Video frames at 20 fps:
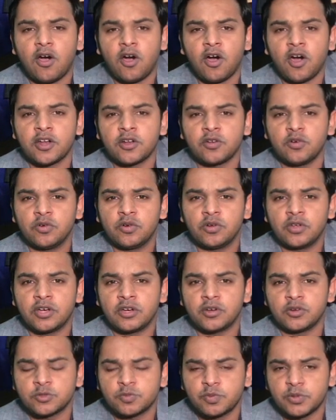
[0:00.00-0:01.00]
और उन
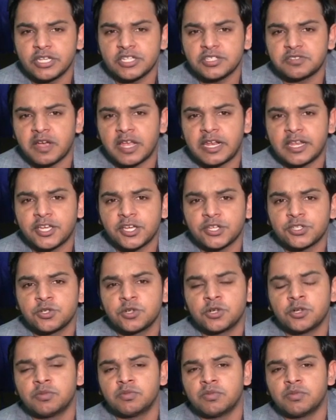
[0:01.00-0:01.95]
उस पुलिस वाले के जो